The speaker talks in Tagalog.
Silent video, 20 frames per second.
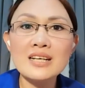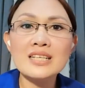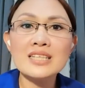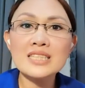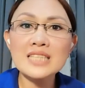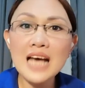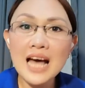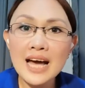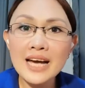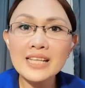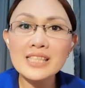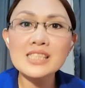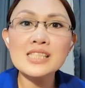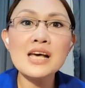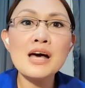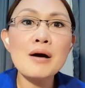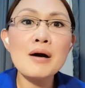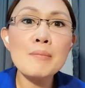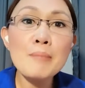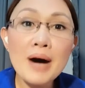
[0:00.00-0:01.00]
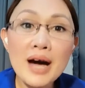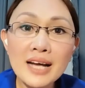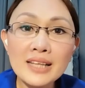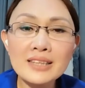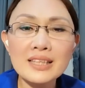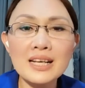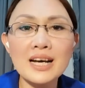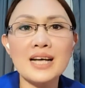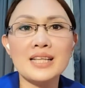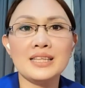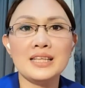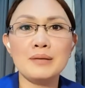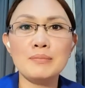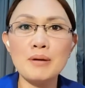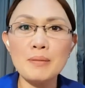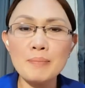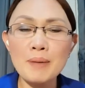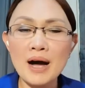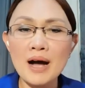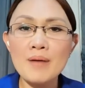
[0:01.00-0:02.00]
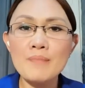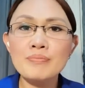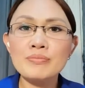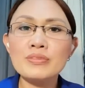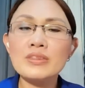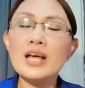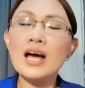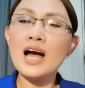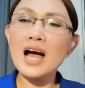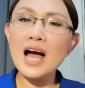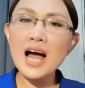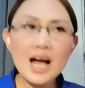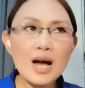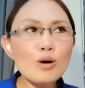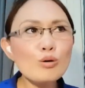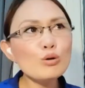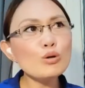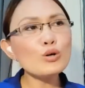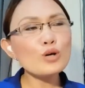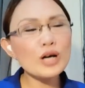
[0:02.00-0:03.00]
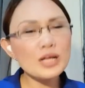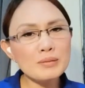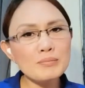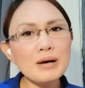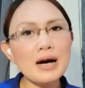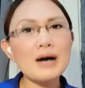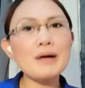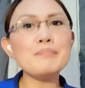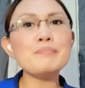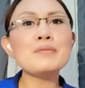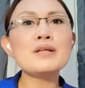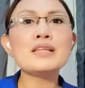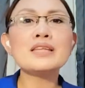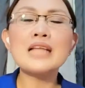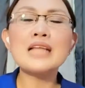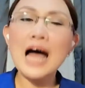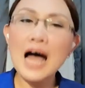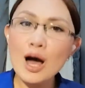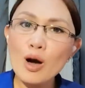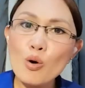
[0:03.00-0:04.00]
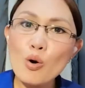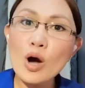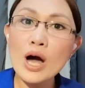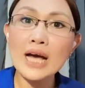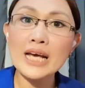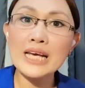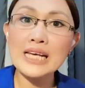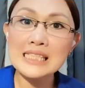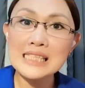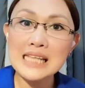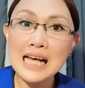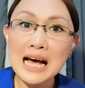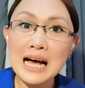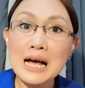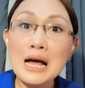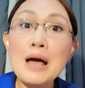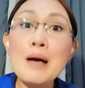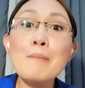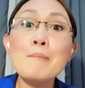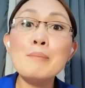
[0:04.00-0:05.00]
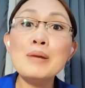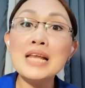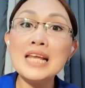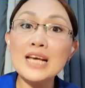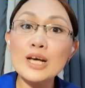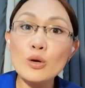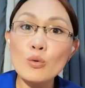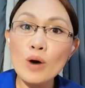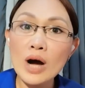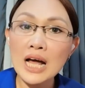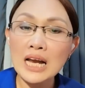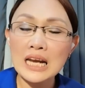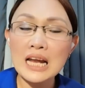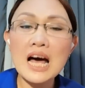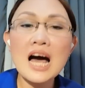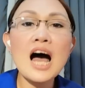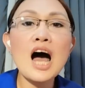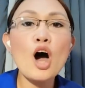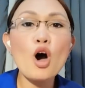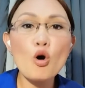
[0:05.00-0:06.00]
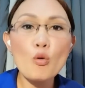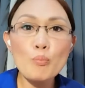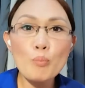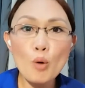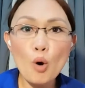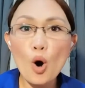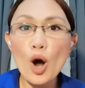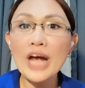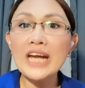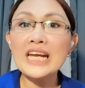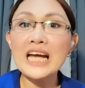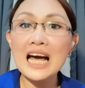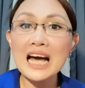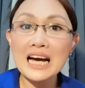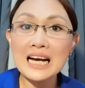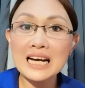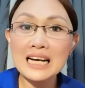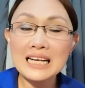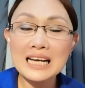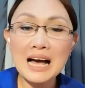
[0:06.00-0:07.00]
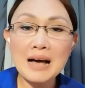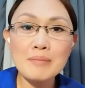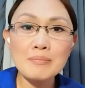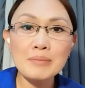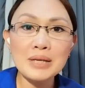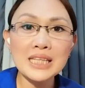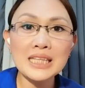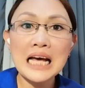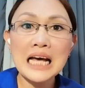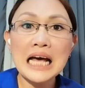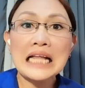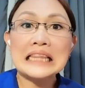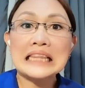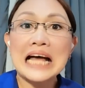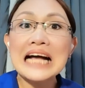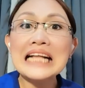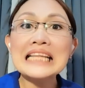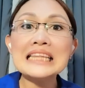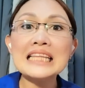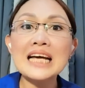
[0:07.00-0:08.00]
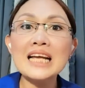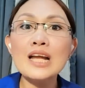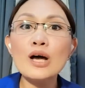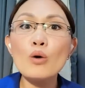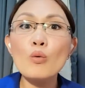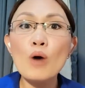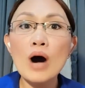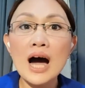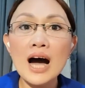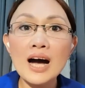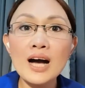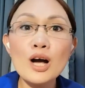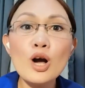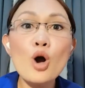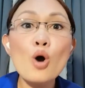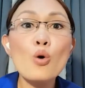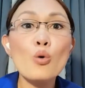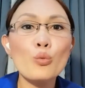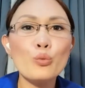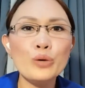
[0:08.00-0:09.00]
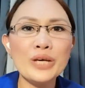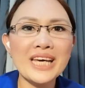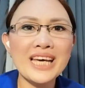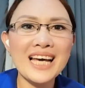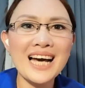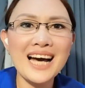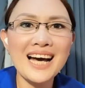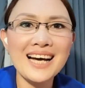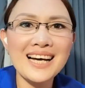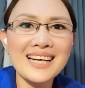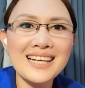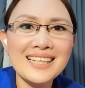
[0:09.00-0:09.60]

Science, Math at iba pa. Nangangahulugan ma'am na ako ay isang bilingual. Ako po ay nakagagamit ng dalawang wika.